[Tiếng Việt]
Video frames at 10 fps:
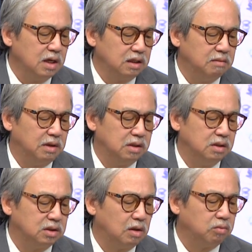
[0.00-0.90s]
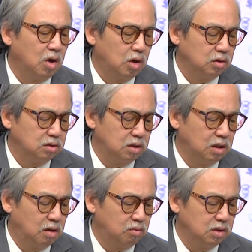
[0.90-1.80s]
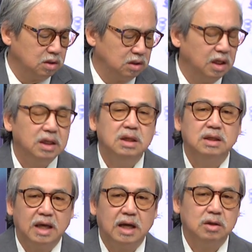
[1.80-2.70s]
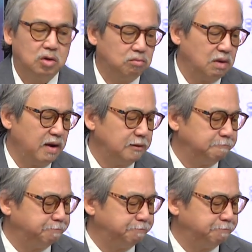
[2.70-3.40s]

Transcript: nhưng mà đường chồng con thì không có được như ý nha chúc may mắn